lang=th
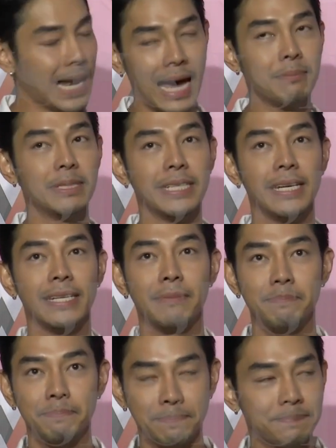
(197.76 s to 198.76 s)
ล้านเปอร์เซ็นต์ค
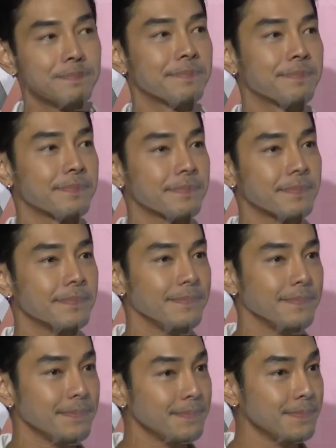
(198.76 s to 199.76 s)
รั
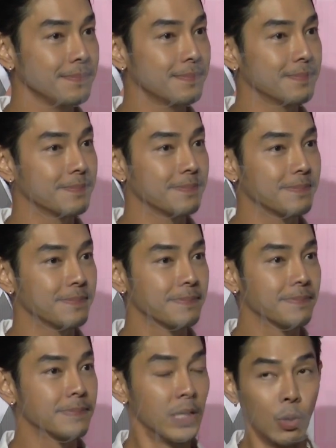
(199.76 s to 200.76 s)
บั้งของเขา
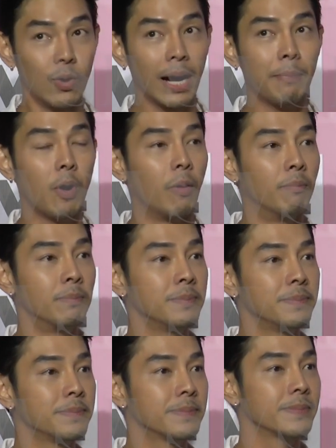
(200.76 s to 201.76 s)
ไหมครับรู้ครับผม
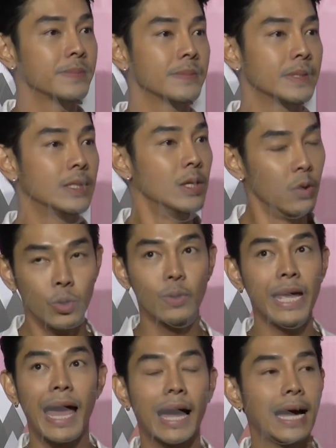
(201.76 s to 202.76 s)
รู้
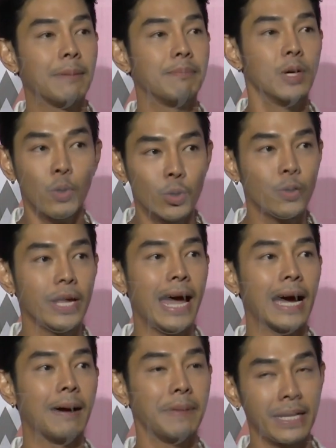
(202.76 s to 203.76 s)
ทุกอย่างครับรู้ทุกอ
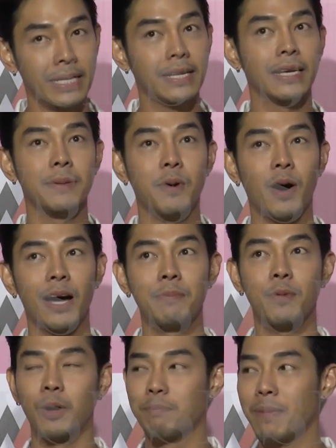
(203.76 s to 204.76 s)
ย่างครับแต่อย่างที่บอกค
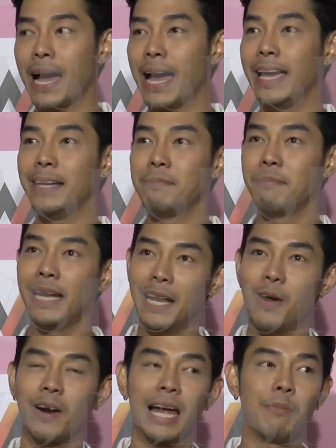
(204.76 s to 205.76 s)
รับ กฎหมายไม่ได้
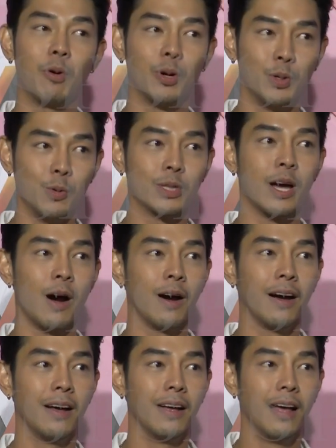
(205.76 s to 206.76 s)
รองรับคนถูกต้อง
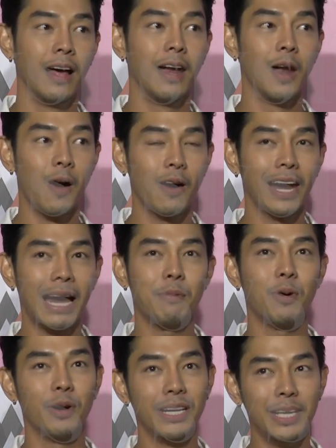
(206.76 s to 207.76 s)
รองรับ
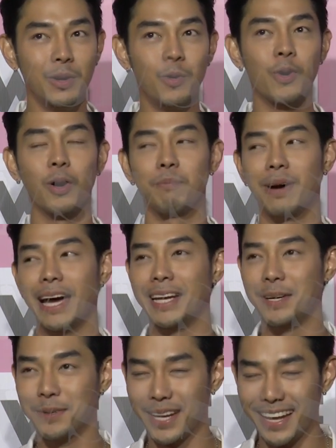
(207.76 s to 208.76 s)
คนที่รู้กฎหมาย
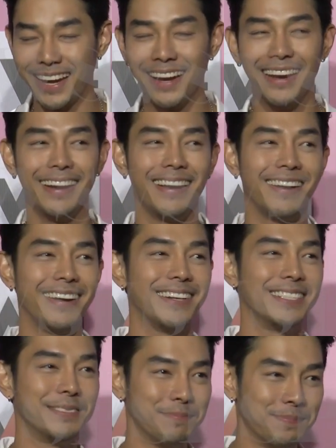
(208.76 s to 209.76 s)
เท่านั้น
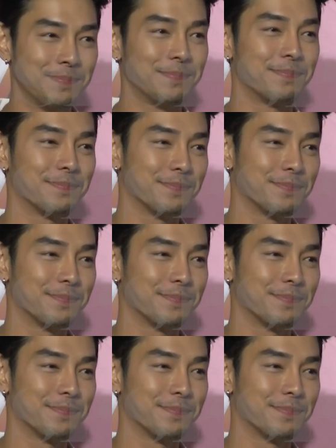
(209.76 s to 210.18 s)
อืม